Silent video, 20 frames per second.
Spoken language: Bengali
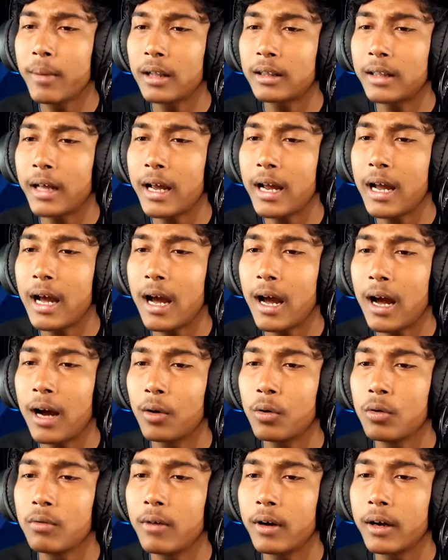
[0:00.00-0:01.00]
মাথায়
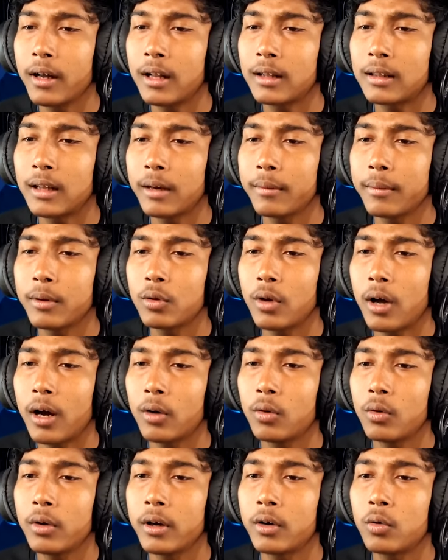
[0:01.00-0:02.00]
আগুন বগেরা থাকবে তো
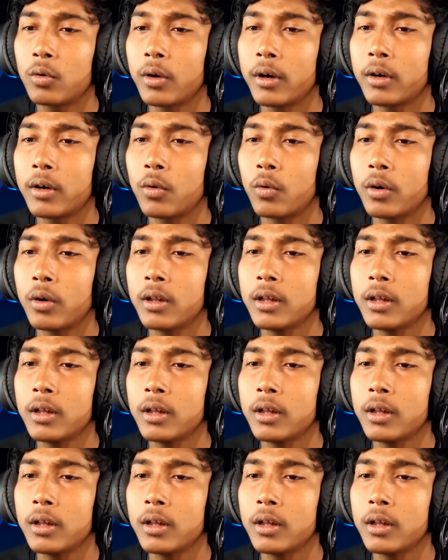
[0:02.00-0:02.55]
আগুন একটুখানি করে